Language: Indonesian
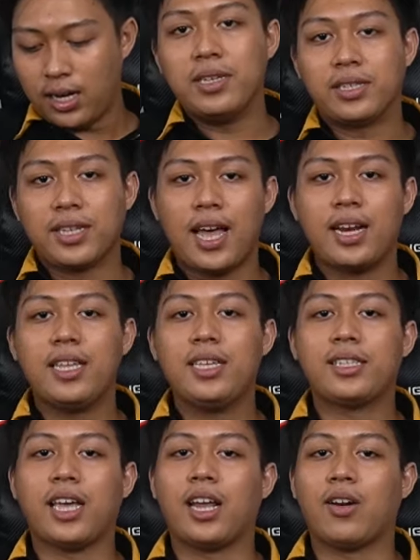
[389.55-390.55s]
bisa
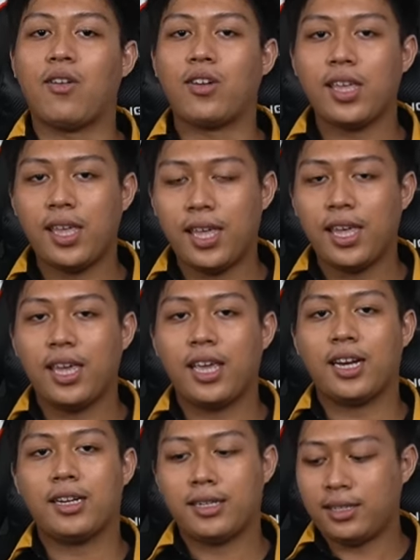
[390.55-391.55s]

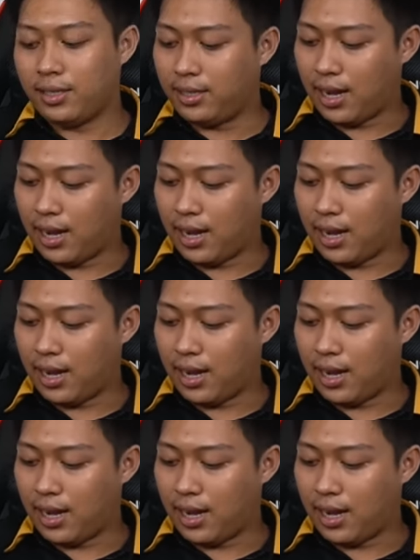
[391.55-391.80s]
diserongin.